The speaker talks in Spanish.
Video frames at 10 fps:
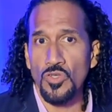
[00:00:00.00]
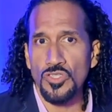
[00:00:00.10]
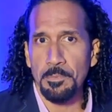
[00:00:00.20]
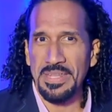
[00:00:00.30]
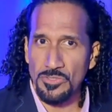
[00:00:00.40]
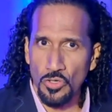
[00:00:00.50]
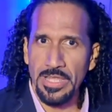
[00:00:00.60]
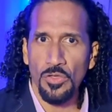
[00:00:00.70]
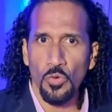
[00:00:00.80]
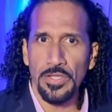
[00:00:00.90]
personas
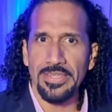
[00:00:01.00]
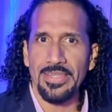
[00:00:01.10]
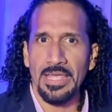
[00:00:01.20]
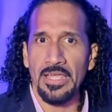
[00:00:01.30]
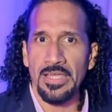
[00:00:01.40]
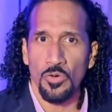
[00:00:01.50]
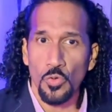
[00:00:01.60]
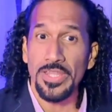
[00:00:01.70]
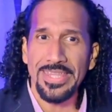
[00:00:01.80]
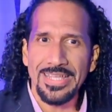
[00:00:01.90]
eh,
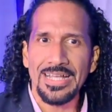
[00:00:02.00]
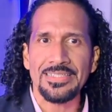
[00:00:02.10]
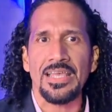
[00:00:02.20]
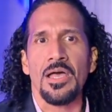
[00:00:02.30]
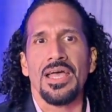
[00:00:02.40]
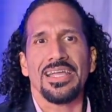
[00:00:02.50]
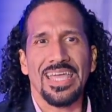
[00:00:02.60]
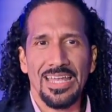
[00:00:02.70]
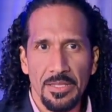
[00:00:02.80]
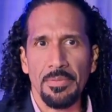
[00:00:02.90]
jurídicas que
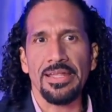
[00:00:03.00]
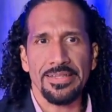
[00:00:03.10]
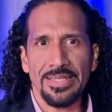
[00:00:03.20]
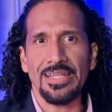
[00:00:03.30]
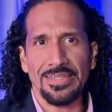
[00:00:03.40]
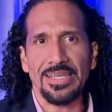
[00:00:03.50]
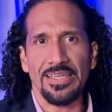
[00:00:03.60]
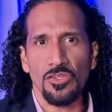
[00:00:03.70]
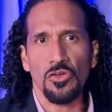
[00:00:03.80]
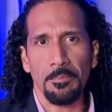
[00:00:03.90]
alimenten el
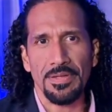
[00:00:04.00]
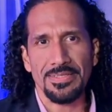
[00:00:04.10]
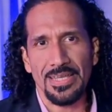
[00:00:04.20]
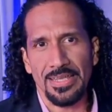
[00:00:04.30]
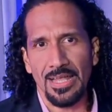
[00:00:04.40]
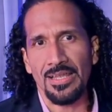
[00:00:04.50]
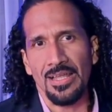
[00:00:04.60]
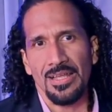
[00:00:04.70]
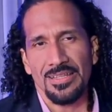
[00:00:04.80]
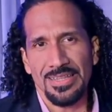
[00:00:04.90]
tejido empresarial
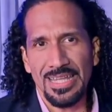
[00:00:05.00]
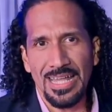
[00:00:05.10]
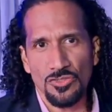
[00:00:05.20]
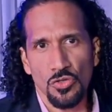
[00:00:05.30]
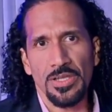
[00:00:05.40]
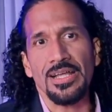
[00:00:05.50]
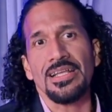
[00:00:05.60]
de la zona,